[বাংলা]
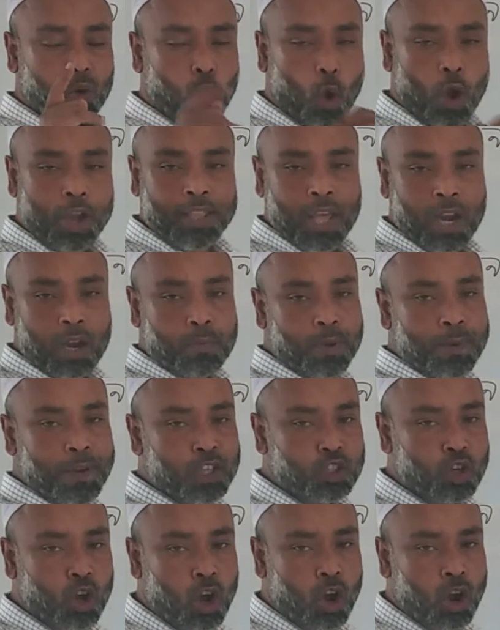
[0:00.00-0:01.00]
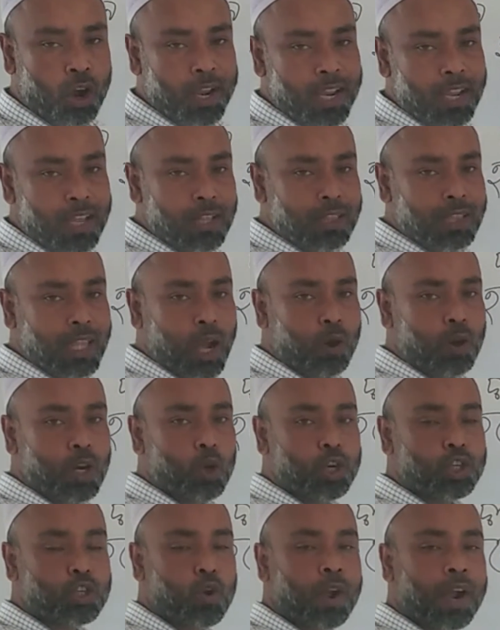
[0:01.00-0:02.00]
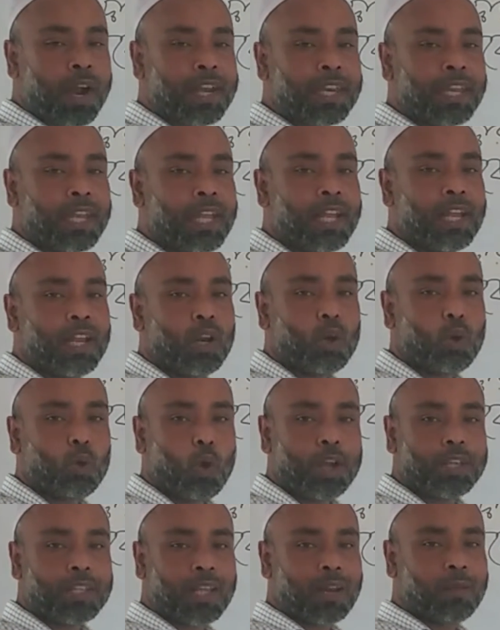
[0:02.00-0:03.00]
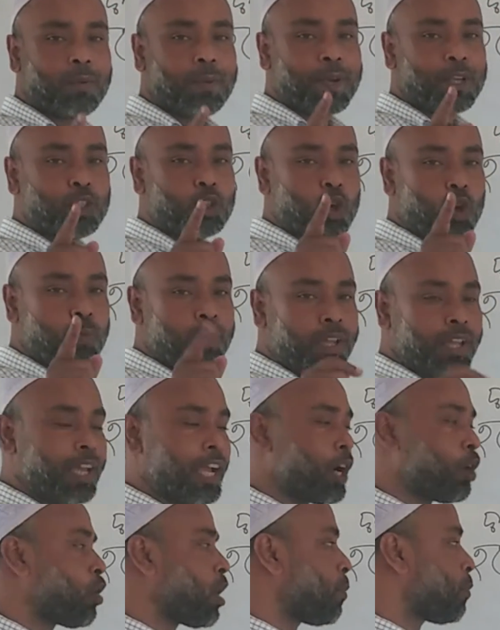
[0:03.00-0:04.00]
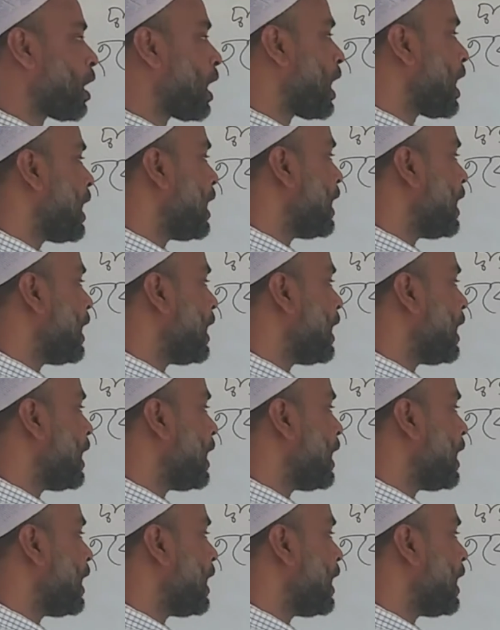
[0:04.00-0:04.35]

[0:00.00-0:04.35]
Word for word: নয় দ্বারা বিভাজ্য হয় তাহলে ওই সংখ্যাটি নয় দ্বারা বিভাজ্য হবে এখন আমরা